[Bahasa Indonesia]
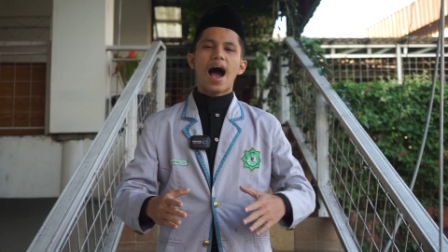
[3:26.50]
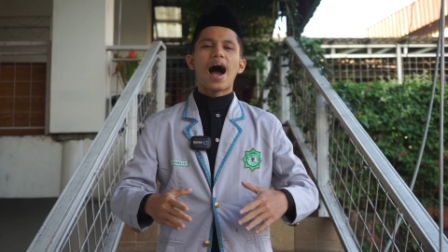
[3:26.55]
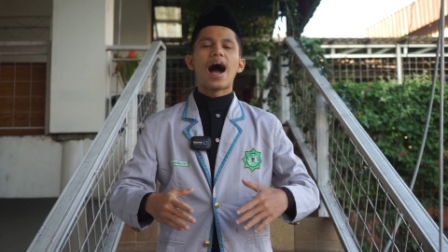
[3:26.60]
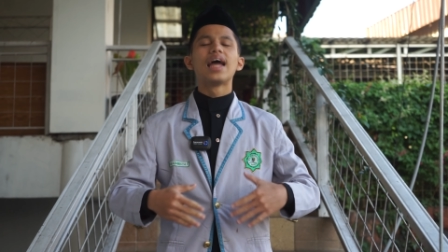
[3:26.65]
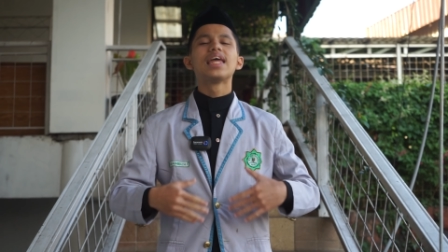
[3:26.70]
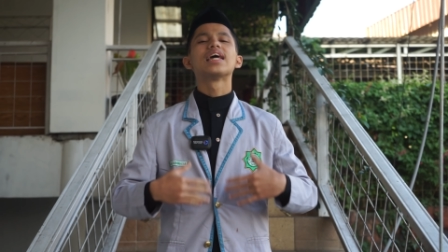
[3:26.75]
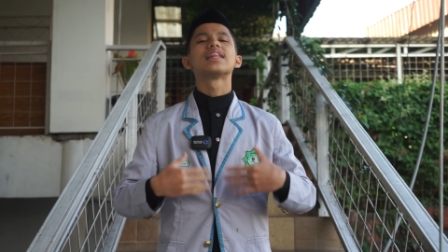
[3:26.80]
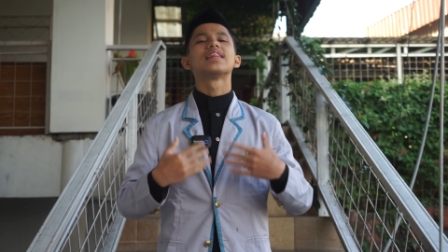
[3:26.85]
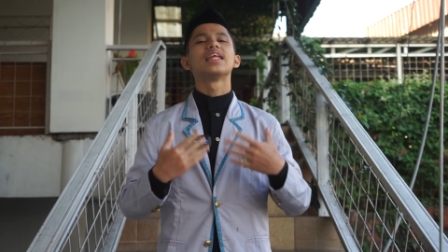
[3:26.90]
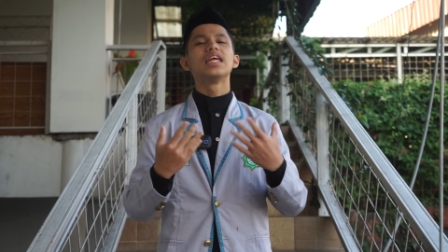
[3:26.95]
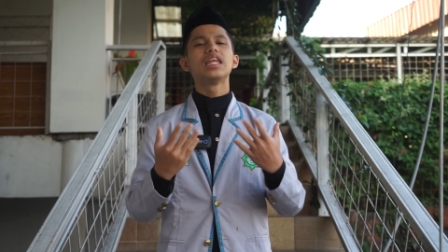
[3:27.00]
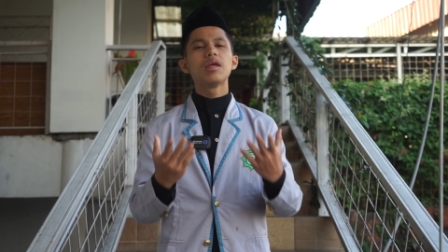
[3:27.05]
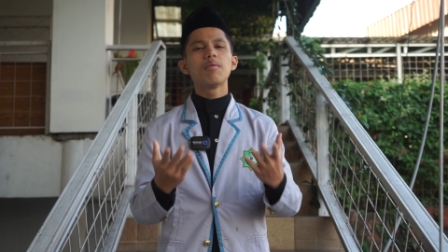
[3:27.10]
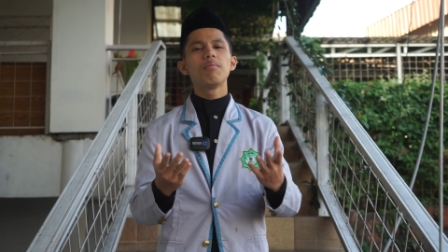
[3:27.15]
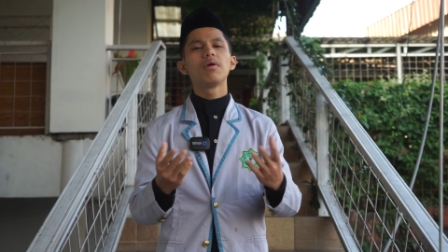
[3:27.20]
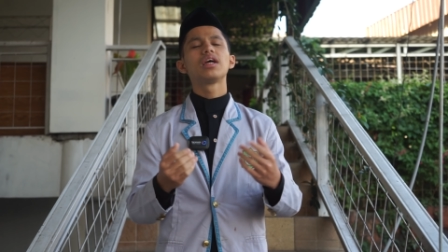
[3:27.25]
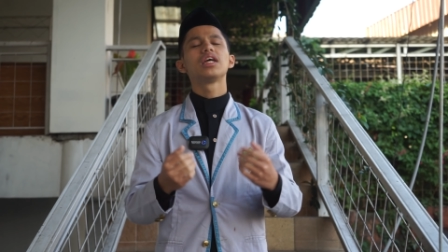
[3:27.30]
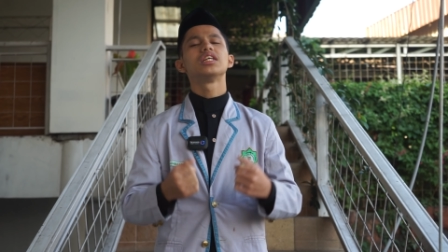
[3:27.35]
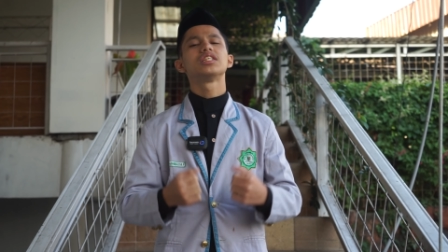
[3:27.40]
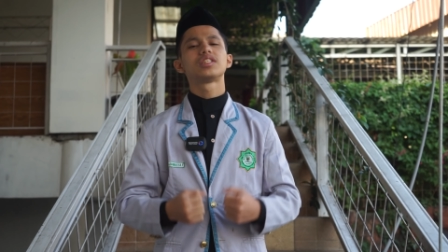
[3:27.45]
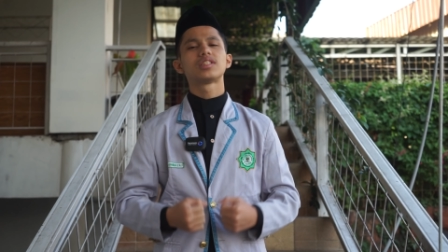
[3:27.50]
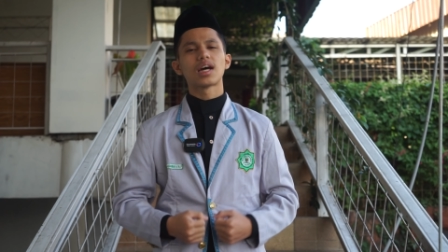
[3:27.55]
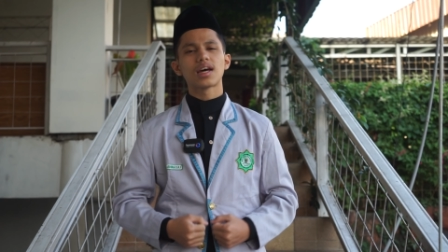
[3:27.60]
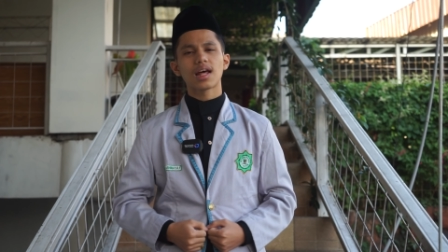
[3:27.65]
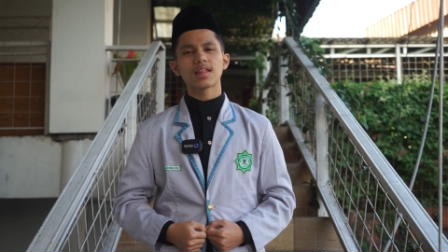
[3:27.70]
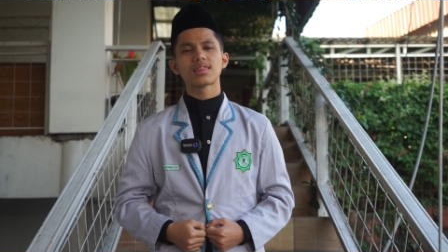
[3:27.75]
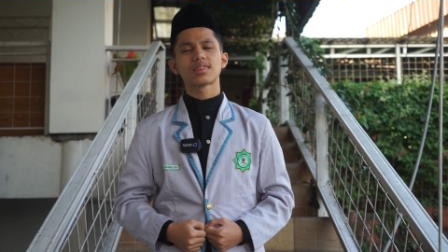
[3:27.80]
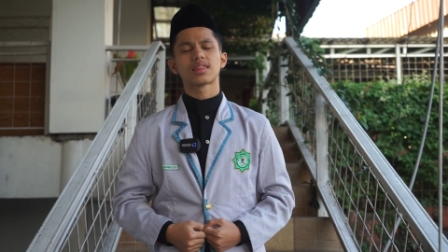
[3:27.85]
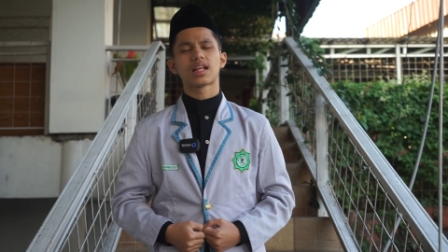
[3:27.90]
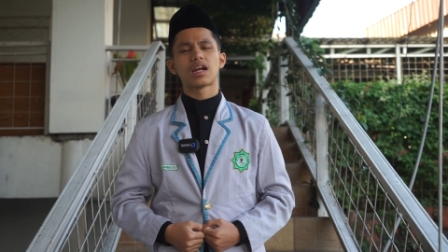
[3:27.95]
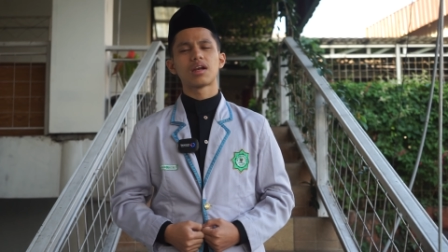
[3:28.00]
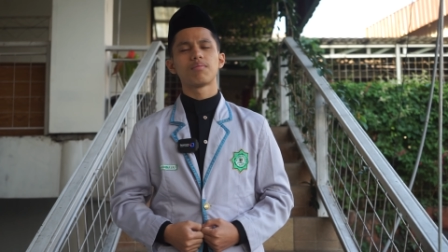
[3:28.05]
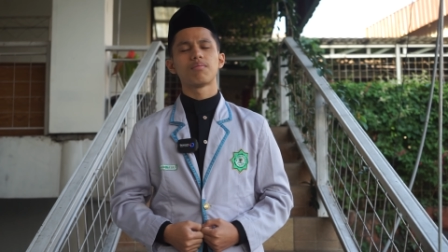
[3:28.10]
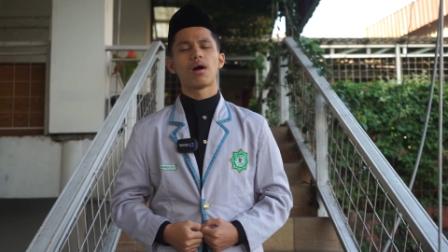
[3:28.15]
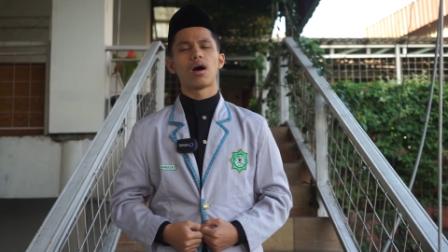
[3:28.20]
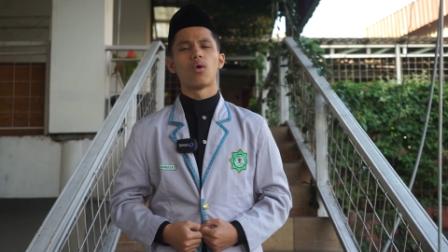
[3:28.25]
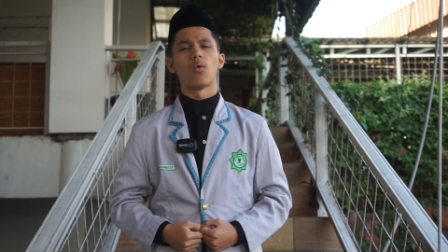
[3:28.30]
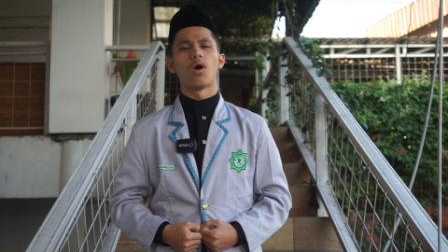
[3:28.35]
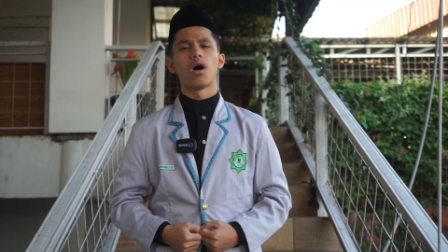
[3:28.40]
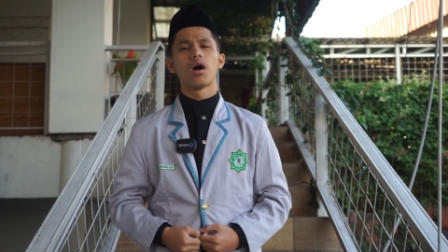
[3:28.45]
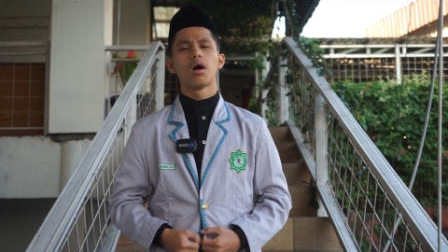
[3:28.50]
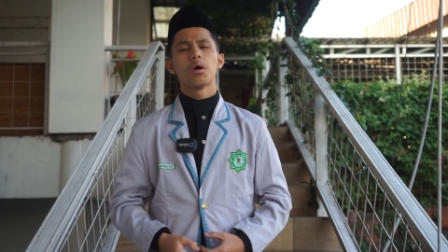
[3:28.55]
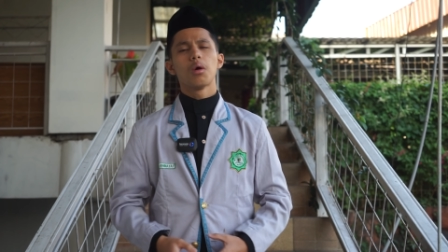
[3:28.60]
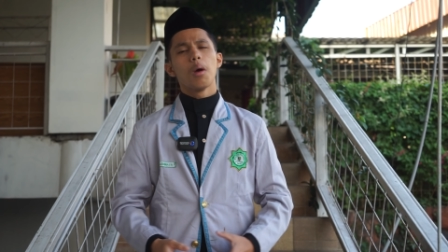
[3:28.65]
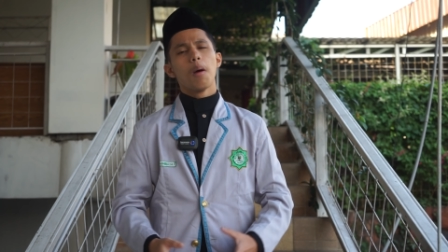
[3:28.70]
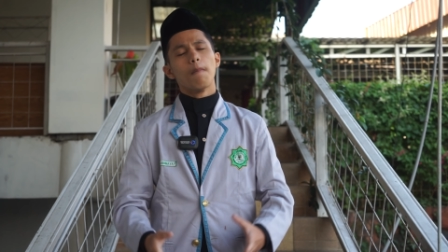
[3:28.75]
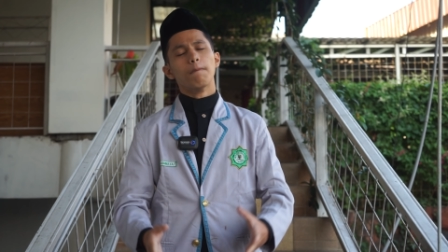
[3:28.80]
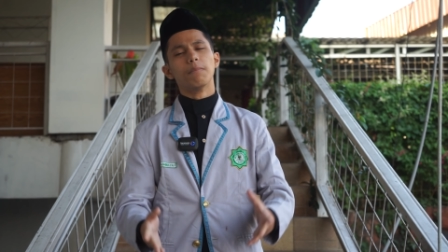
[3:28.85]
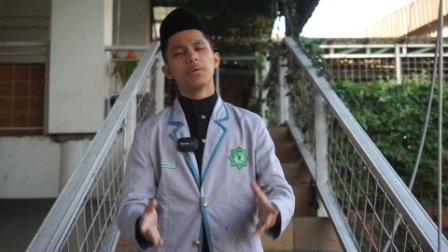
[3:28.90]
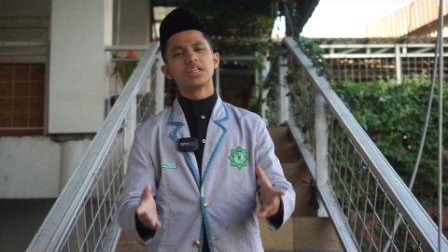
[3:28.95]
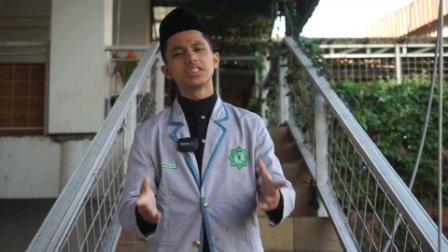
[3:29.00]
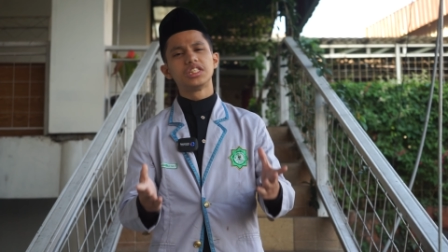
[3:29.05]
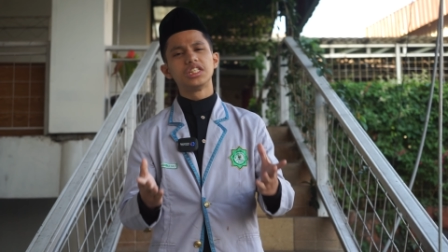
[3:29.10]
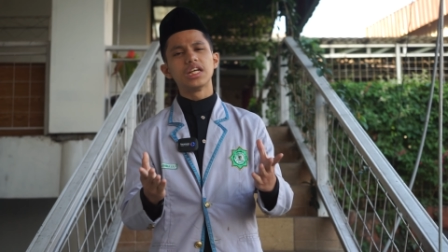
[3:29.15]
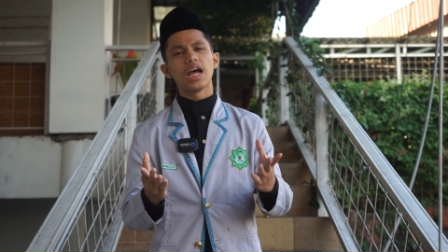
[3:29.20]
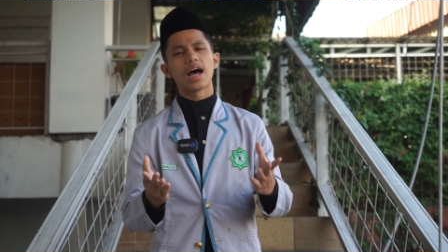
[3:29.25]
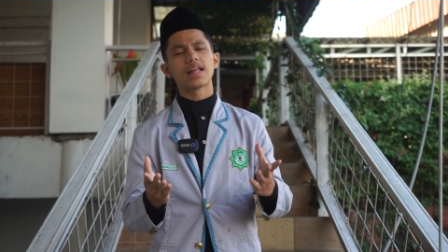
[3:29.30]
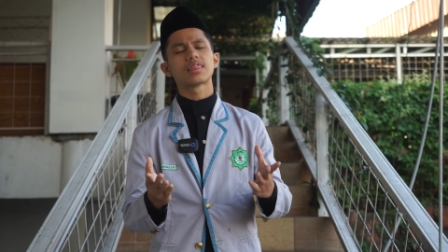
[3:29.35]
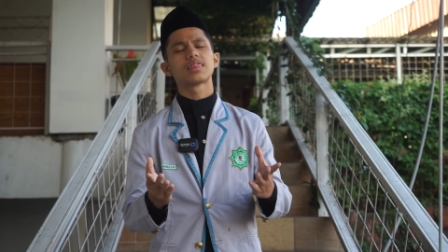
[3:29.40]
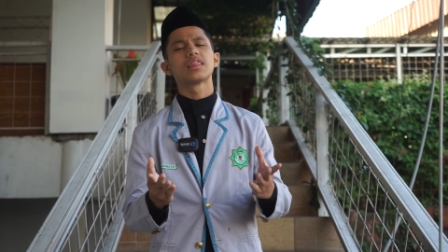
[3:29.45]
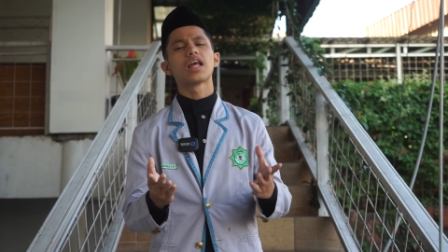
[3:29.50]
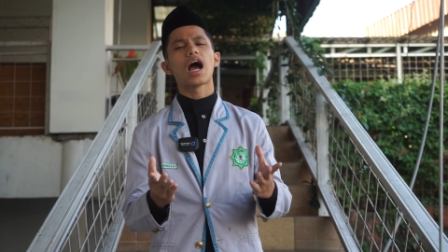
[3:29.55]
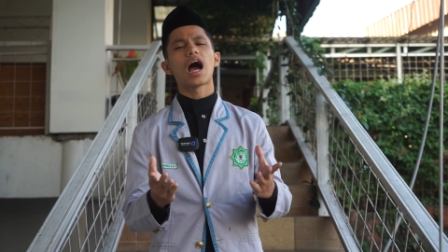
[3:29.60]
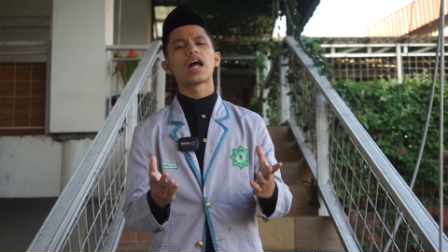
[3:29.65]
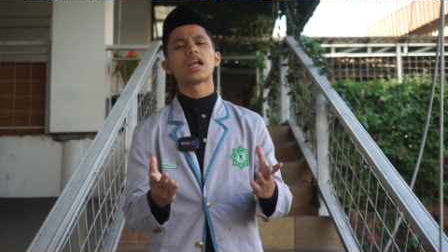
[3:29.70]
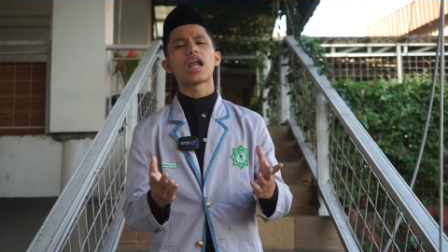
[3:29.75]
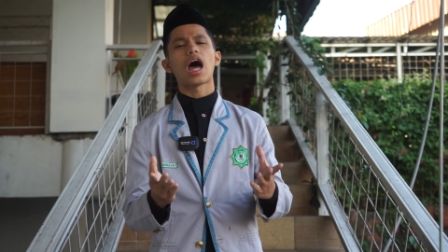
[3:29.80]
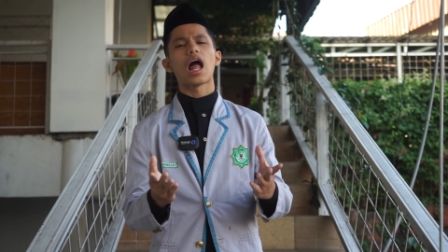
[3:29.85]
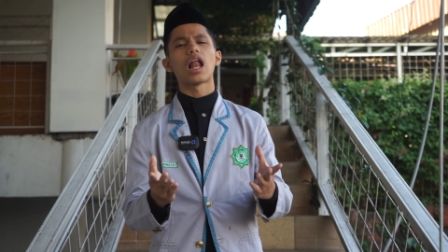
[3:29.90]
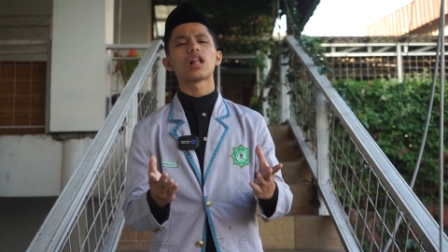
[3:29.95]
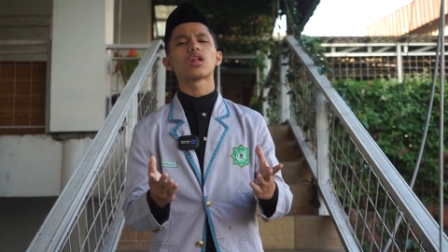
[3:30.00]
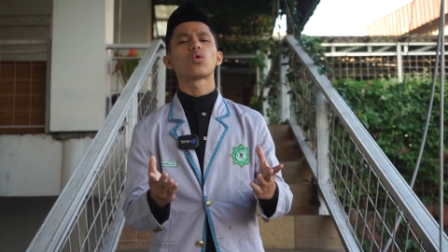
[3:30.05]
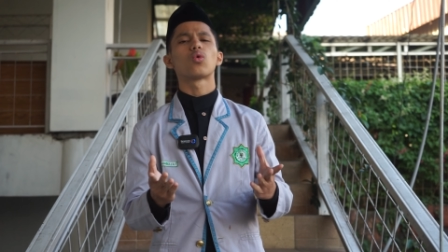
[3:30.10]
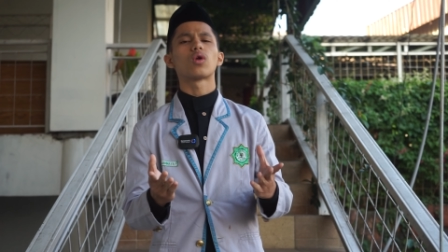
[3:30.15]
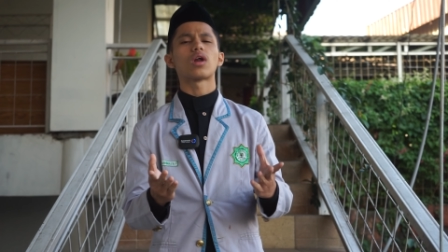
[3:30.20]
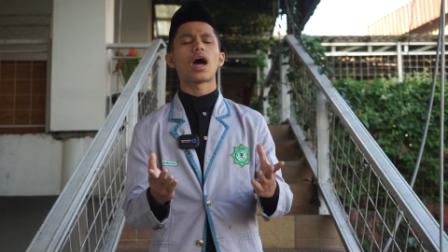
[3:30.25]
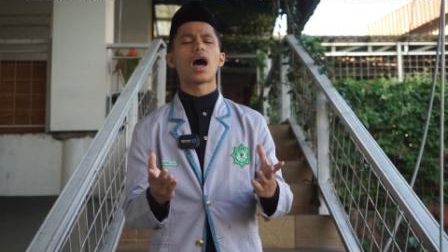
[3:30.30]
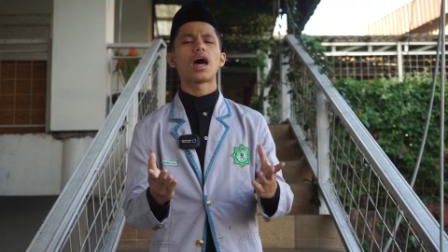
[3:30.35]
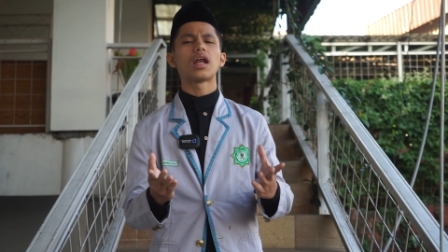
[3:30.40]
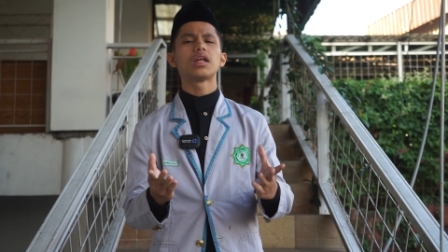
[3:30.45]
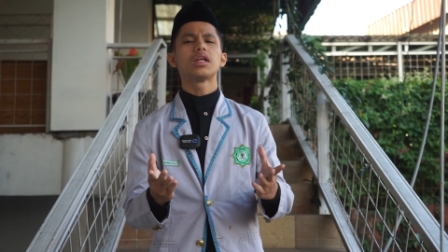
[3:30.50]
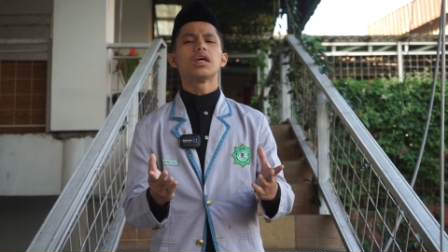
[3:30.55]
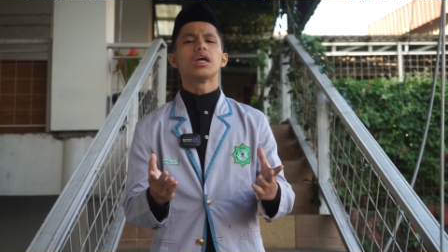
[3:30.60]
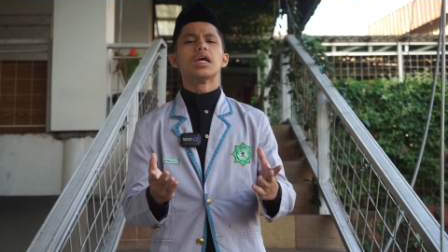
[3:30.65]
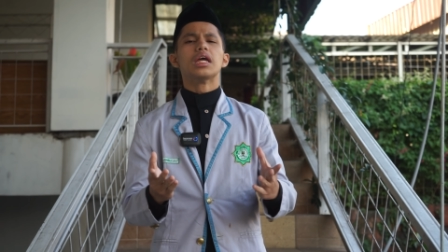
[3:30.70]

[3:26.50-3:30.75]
ayat ini mengisyaratkan bahwa berjihad dengan Al-Quran,